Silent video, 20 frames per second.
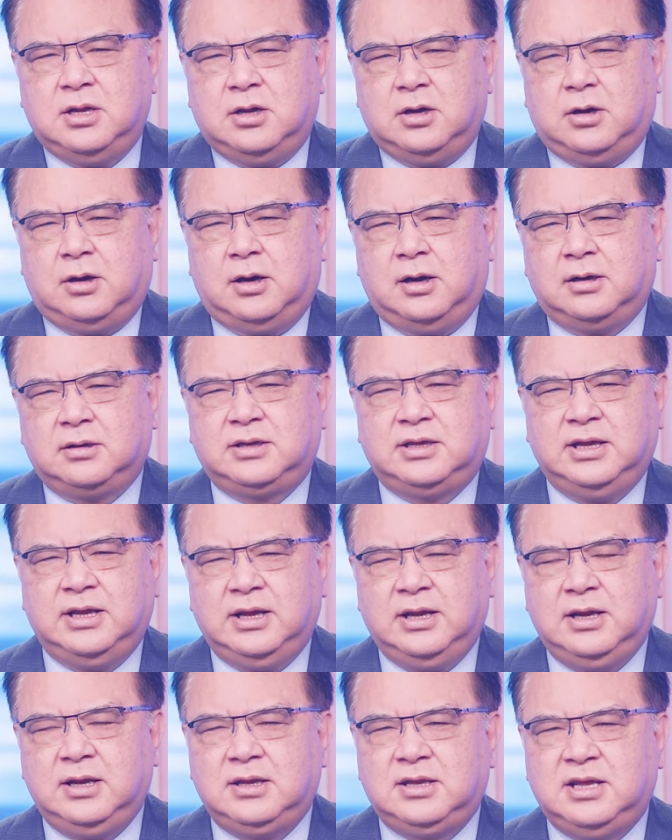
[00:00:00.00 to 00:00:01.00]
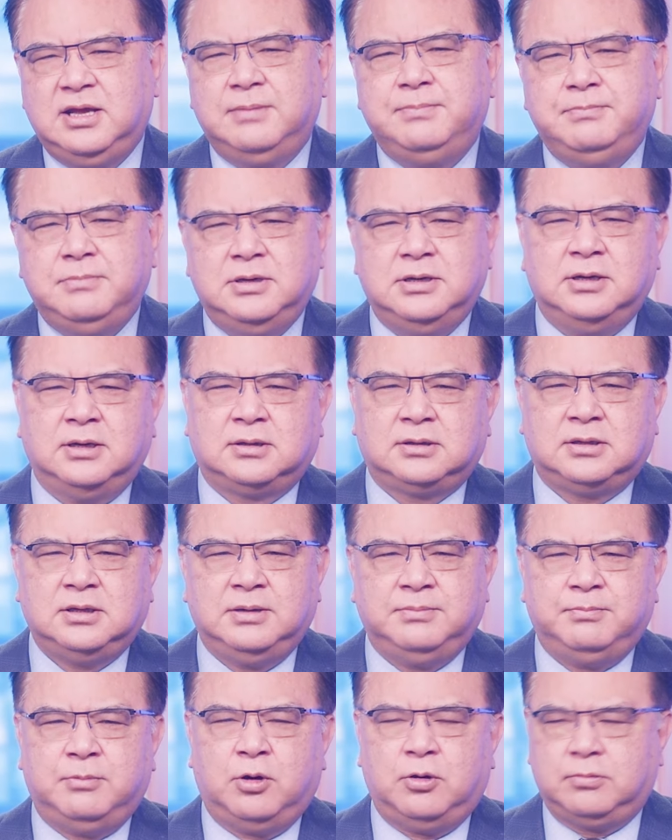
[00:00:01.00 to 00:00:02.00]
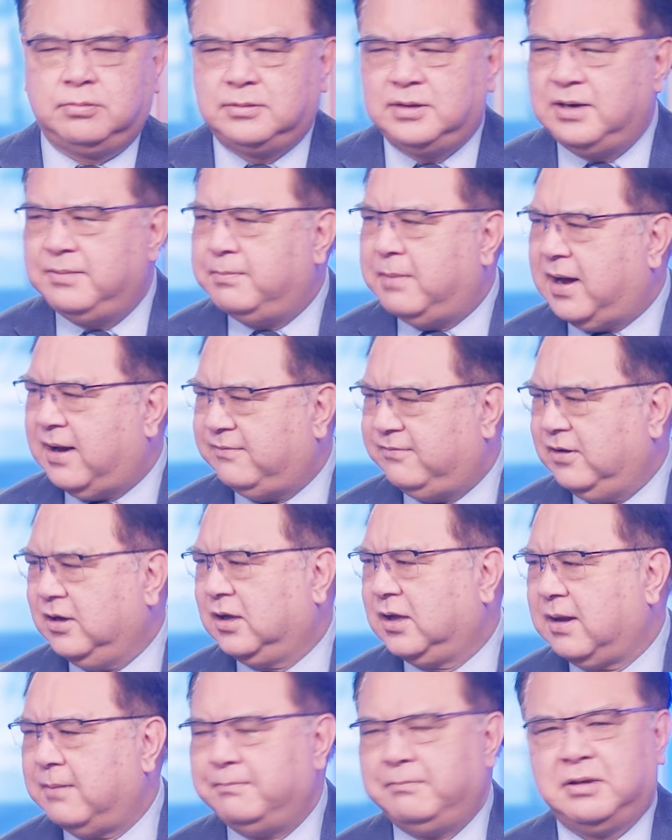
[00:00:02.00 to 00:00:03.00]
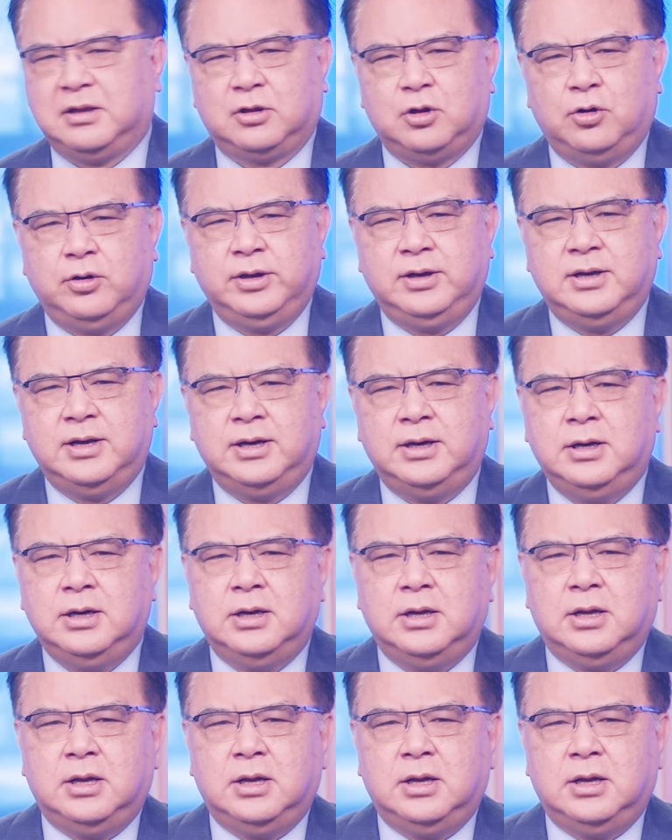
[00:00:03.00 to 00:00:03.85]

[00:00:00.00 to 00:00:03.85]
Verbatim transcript: họ chỉ chiếm được từ 1 đến 3 phần trăm mà thôi nên